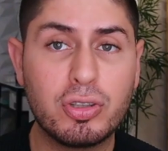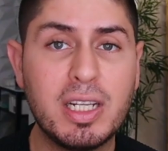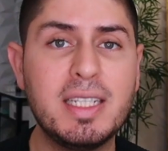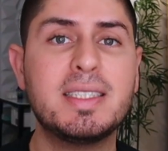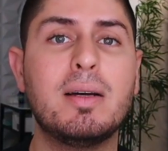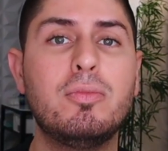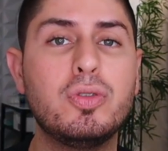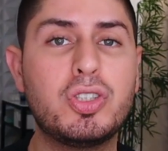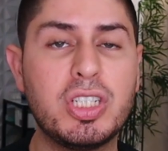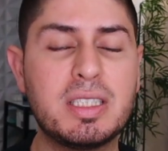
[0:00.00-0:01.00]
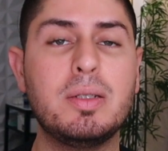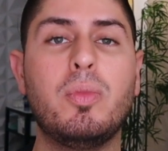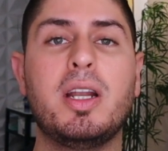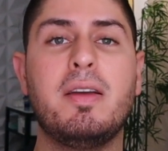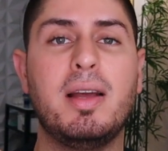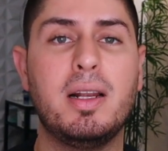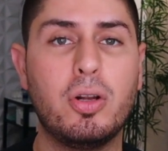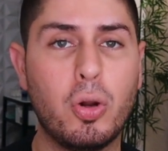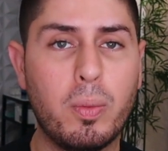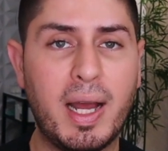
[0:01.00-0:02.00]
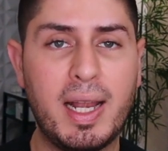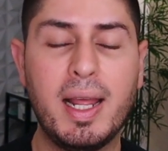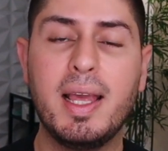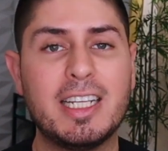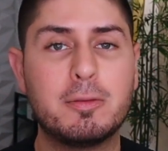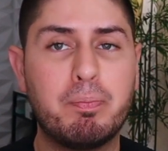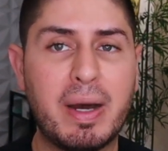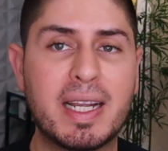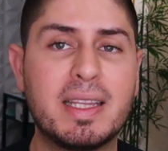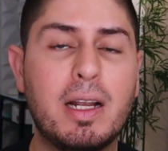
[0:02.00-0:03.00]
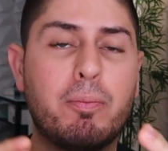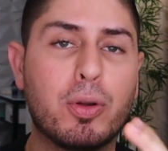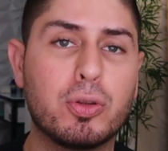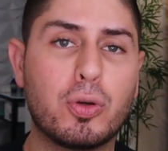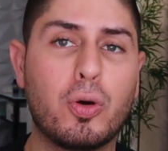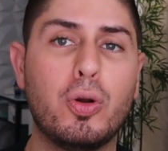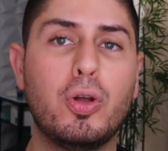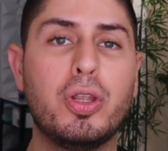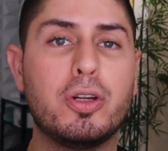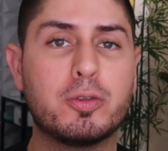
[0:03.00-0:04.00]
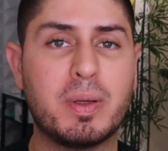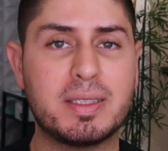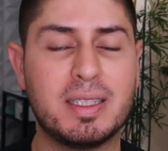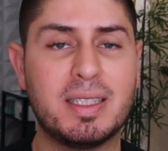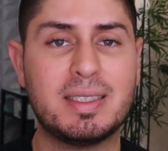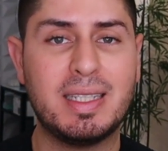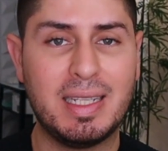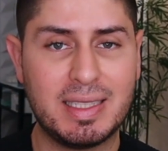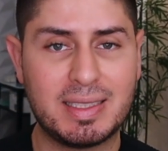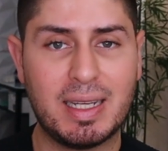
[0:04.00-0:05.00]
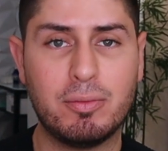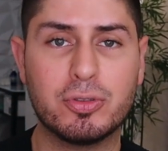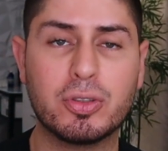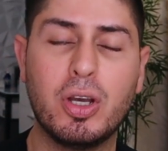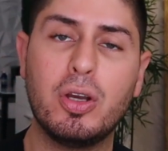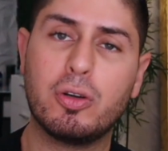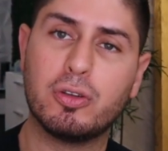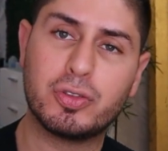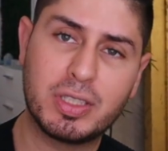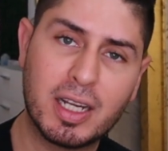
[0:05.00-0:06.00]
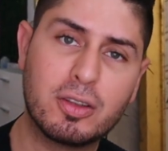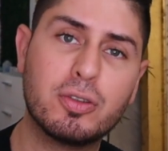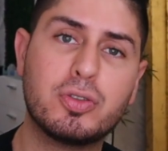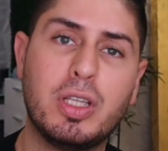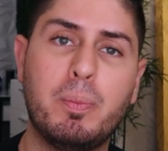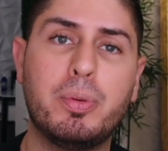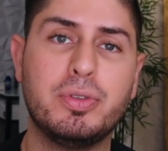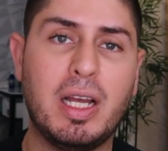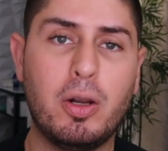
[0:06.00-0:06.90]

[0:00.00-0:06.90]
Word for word: utiliza muchísimo a nivel global, es parte del protocolo de los pacientes que iniciamos con ciertos tipos de